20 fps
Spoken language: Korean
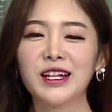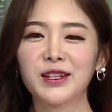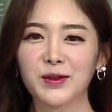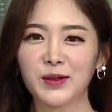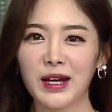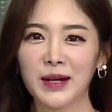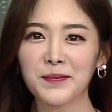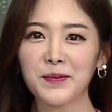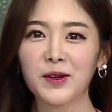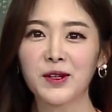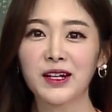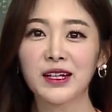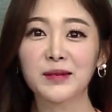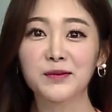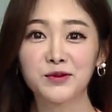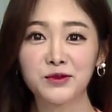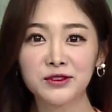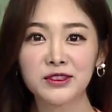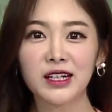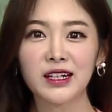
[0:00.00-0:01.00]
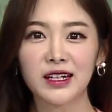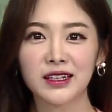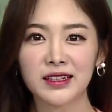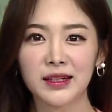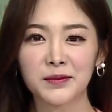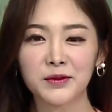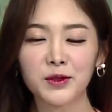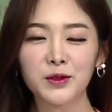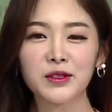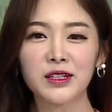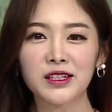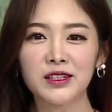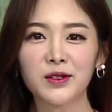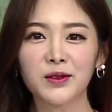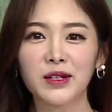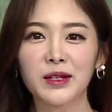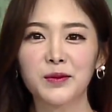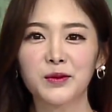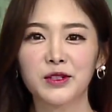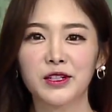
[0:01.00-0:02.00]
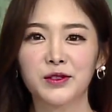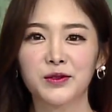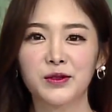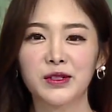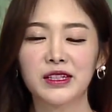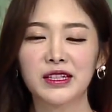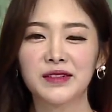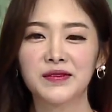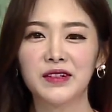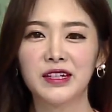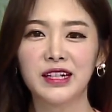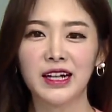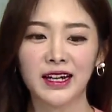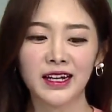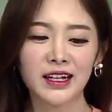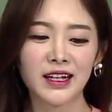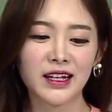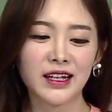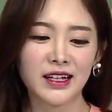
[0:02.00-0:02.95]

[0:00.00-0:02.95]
또 간편하게 문자 상담도 신청해 보실 수 있습니다.